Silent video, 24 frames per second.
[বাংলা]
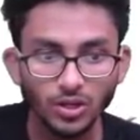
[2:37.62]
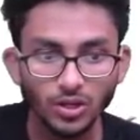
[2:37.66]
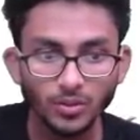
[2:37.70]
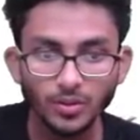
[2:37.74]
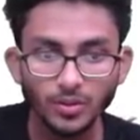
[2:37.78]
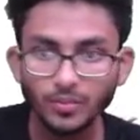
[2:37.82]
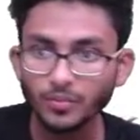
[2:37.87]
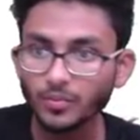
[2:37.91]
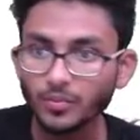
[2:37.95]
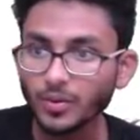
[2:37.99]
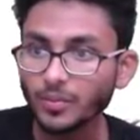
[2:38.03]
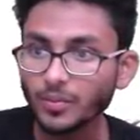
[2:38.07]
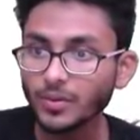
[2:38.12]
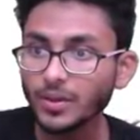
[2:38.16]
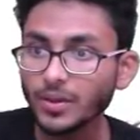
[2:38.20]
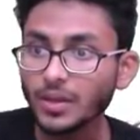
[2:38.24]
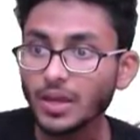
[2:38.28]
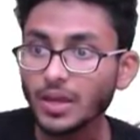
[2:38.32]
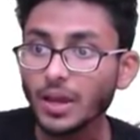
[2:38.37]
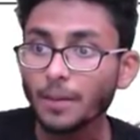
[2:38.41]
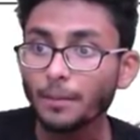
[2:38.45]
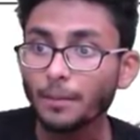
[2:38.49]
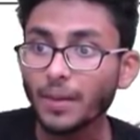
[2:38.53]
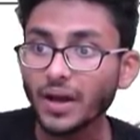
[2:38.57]
হবে মেবি
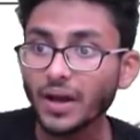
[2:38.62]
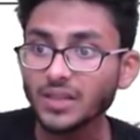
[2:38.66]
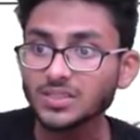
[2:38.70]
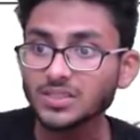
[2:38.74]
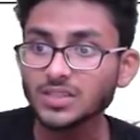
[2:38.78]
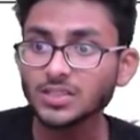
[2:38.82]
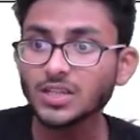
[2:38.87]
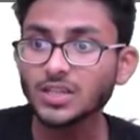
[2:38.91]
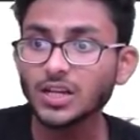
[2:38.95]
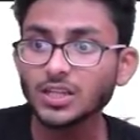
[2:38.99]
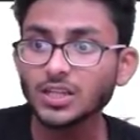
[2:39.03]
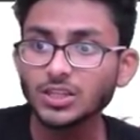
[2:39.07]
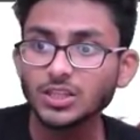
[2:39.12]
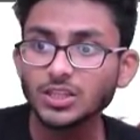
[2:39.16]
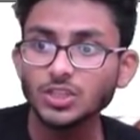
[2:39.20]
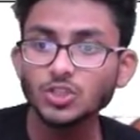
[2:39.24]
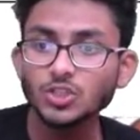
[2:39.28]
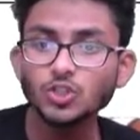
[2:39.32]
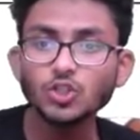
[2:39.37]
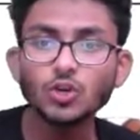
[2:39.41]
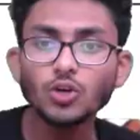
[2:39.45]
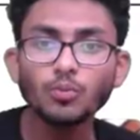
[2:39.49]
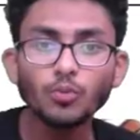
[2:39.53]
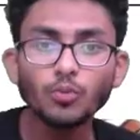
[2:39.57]
পাঁচ হাজার
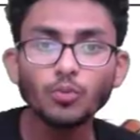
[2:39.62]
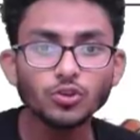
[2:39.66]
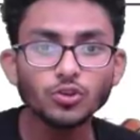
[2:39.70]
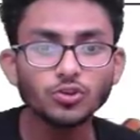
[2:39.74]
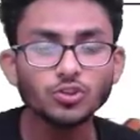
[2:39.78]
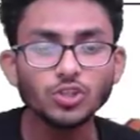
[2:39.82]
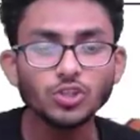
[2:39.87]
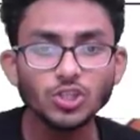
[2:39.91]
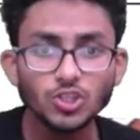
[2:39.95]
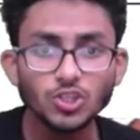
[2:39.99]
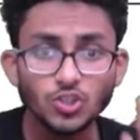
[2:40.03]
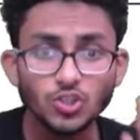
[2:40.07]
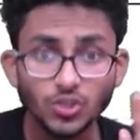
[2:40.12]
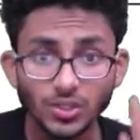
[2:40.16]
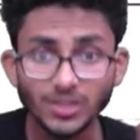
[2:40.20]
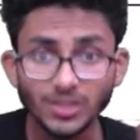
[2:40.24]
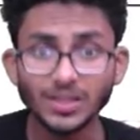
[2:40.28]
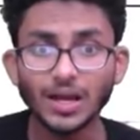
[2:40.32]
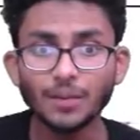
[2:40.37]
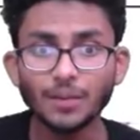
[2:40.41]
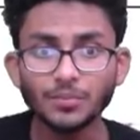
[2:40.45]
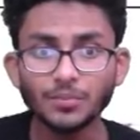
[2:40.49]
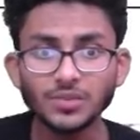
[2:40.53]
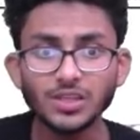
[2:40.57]
তিনশো বত্রিশ জনের
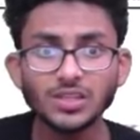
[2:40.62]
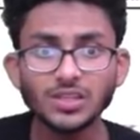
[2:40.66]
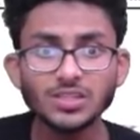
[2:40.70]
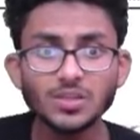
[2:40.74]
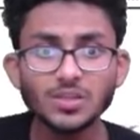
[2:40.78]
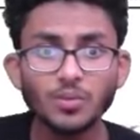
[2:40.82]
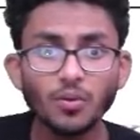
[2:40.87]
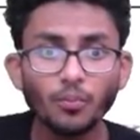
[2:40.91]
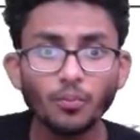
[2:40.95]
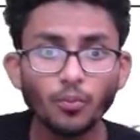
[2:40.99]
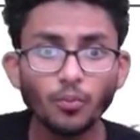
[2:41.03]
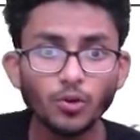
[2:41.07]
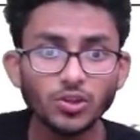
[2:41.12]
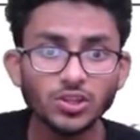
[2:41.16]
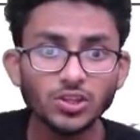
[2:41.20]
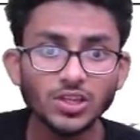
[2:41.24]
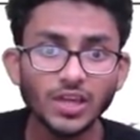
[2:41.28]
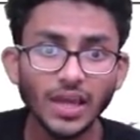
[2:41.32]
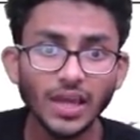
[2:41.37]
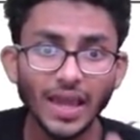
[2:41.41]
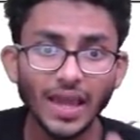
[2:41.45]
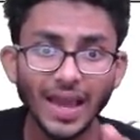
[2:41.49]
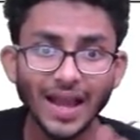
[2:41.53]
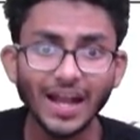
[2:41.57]
নাম দিয়েছে এবং
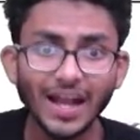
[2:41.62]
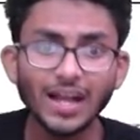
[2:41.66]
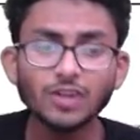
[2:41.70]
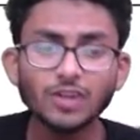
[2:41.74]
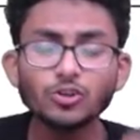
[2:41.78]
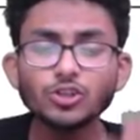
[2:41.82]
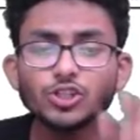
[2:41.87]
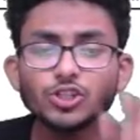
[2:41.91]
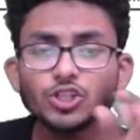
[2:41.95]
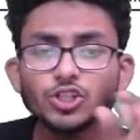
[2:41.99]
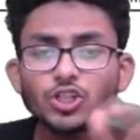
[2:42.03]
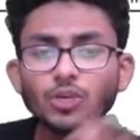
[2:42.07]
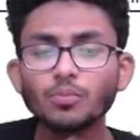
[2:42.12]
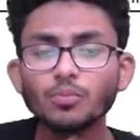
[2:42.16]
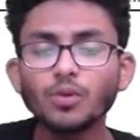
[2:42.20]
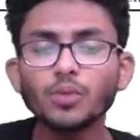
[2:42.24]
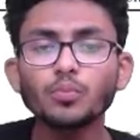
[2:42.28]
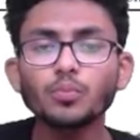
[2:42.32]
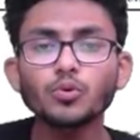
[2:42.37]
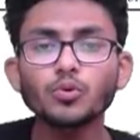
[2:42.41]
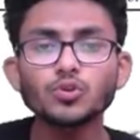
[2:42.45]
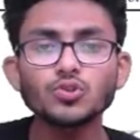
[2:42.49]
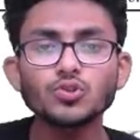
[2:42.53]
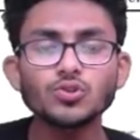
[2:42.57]
প্রত্যেকে এগারোই ডিসেম্বর
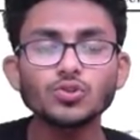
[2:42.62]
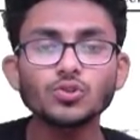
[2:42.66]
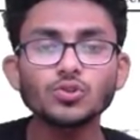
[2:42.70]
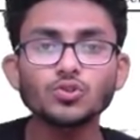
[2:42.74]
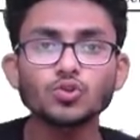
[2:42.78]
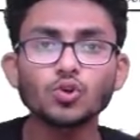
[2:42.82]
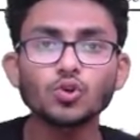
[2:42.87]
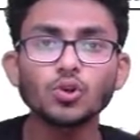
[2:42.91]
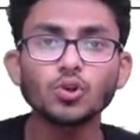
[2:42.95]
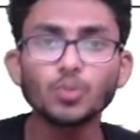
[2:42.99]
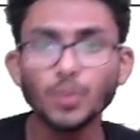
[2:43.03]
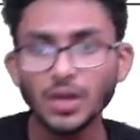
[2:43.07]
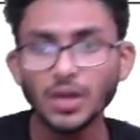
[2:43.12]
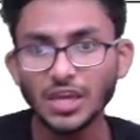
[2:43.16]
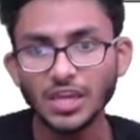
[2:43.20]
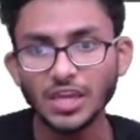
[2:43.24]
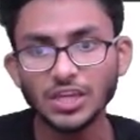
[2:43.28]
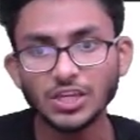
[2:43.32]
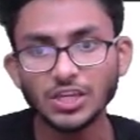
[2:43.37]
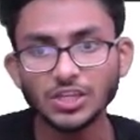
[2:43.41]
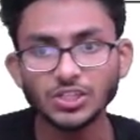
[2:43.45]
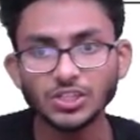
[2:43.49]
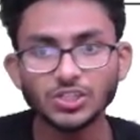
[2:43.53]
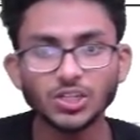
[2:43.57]
পর্যন্ত চলবে এই
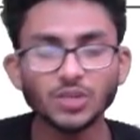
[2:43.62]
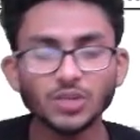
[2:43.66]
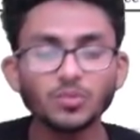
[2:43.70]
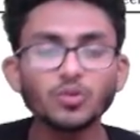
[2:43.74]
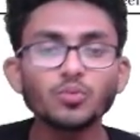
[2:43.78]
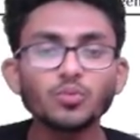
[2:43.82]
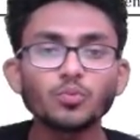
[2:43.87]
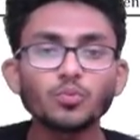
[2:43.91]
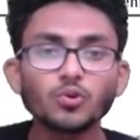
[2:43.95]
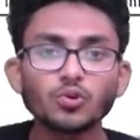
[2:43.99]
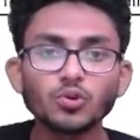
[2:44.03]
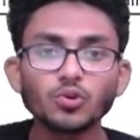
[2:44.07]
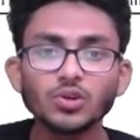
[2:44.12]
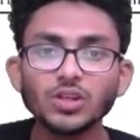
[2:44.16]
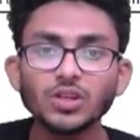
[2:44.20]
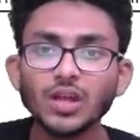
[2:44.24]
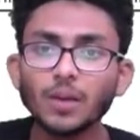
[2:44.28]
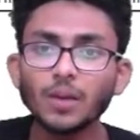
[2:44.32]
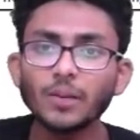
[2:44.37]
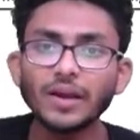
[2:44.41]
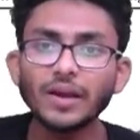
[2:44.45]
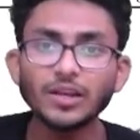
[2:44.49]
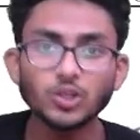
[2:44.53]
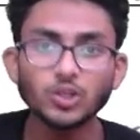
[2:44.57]
ইন্টারভিউ
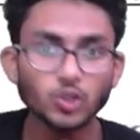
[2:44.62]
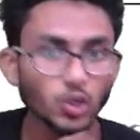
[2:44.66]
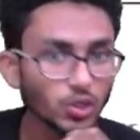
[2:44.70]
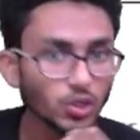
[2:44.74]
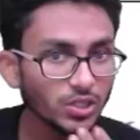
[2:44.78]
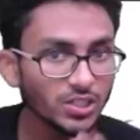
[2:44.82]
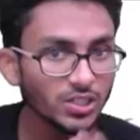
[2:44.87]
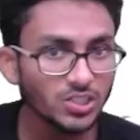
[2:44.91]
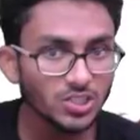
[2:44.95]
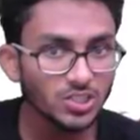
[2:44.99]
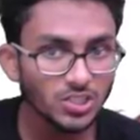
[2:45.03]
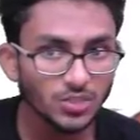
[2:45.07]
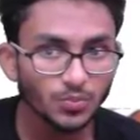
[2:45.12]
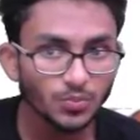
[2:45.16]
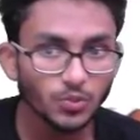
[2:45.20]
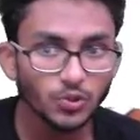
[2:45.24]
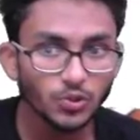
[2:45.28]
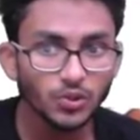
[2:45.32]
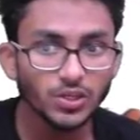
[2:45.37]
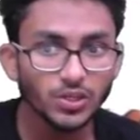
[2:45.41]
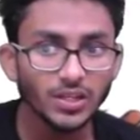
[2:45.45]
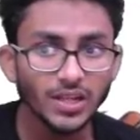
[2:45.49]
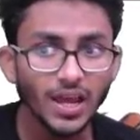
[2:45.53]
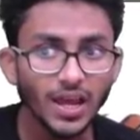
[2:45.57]
প্রক্রিয়া বা এই শর্টলিস্টেড
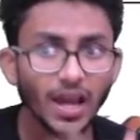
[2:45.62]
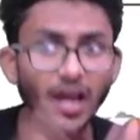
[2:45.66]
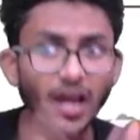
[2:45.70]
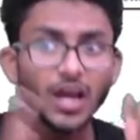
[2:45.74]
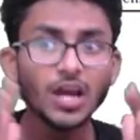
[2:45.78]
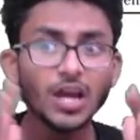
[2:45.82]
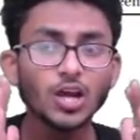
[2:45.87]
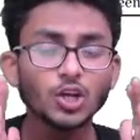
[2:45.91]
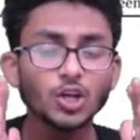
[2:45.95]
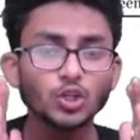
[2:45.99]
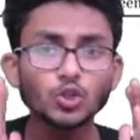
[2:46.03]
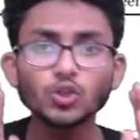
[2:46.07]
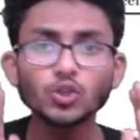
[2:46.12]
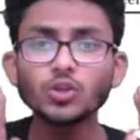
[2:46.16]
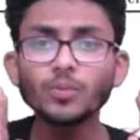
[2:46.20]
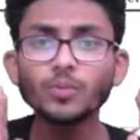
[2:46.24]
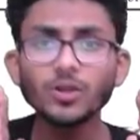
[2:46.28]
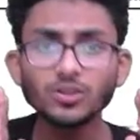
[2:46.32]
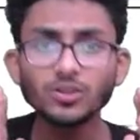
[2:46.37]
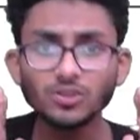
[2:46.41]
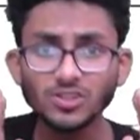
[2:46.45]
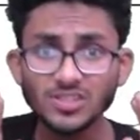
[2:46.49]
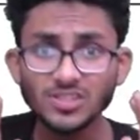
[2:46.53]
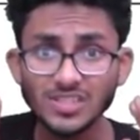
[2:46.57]
প্রক্রিয়া
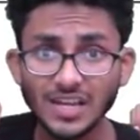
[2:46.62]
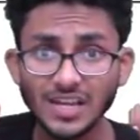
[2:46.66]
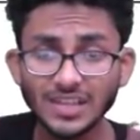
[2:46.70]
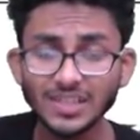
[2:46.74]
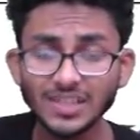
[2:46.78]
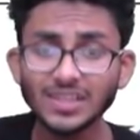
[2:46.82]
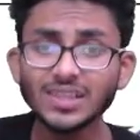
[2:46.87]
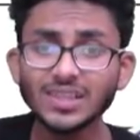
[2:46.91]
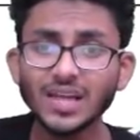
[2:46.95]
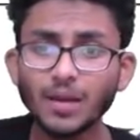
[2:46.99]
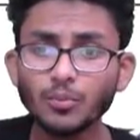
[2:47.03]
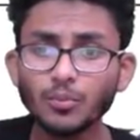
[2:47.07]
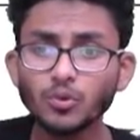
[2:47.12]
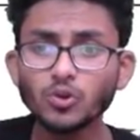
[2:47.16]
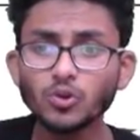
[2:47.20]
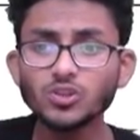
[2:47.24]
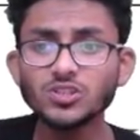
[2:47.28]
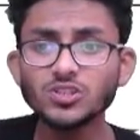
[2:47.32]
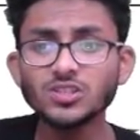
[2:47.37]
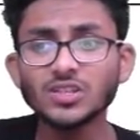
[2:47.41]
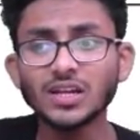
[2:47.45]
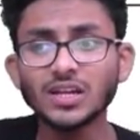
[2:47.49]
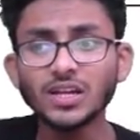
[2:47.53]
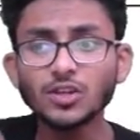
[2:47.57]
শুধুমাত্র যাদের নাম
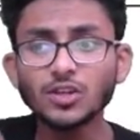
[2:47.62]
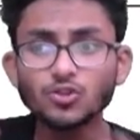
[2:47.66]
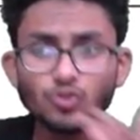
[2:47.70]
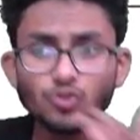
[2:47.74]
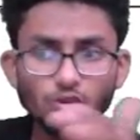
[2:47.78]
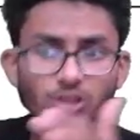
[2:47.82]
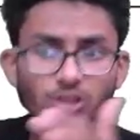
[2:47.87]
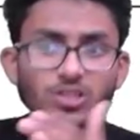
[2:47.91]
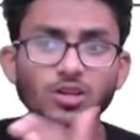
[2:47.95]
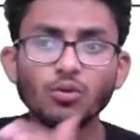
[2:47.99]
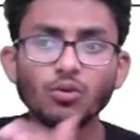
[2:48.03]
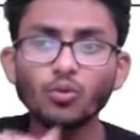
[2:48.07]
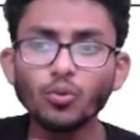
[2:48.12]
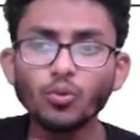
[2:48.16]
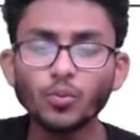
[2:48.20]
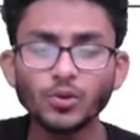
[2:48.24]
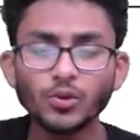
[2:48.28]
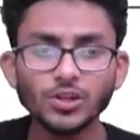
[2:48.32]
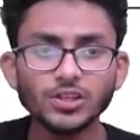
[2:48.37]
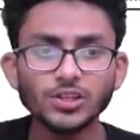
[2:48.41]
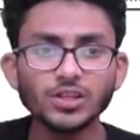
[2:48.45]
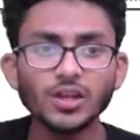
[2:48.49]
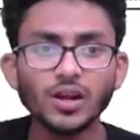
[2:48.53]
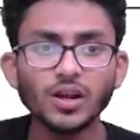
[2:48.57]
রয়েছে তারা চলে যাও
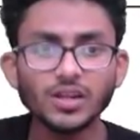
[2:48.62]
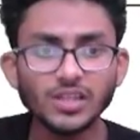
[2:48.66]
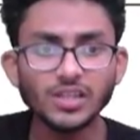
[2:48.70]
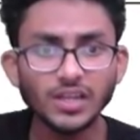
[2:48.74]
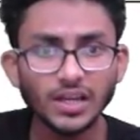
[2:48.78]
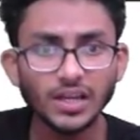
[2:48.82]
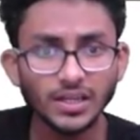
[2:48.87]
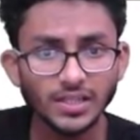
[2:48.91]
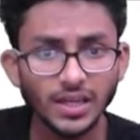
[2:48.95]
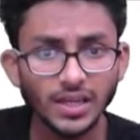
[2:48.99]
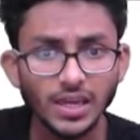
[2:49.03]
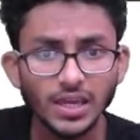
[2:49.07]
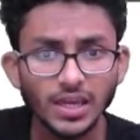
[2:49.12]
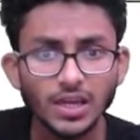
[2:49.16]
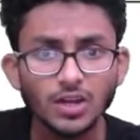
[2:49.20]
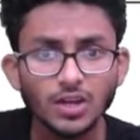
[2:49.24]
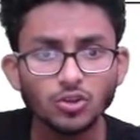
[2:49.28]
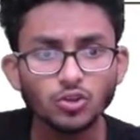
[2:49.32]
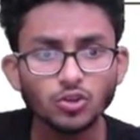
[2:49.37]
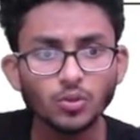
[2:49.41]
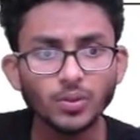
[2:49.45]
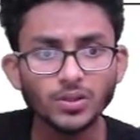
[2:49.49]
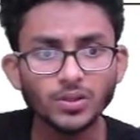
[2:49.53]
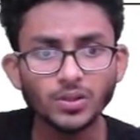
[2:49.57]
উপরের দেওয়া ঠিকানায়
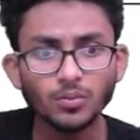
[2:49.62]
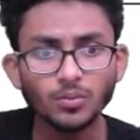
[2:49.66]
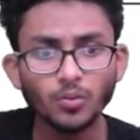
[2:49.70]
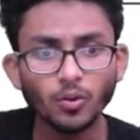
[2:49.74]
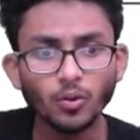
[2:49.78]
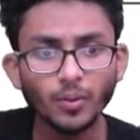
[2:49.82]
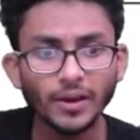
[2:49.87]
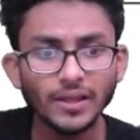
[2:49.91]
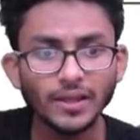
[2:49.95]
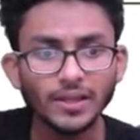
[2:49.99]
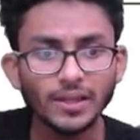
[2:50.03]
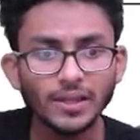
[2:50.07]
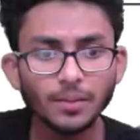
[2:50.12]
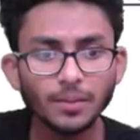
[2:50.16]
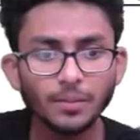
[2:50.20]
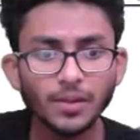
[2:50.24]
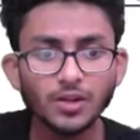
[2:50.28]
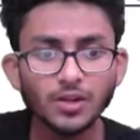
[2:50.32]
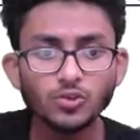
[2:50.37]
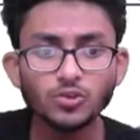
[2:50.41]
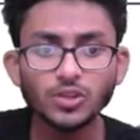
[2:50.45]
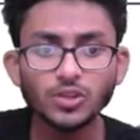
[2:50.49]
তোমাদের মোবাইল নাম্বারও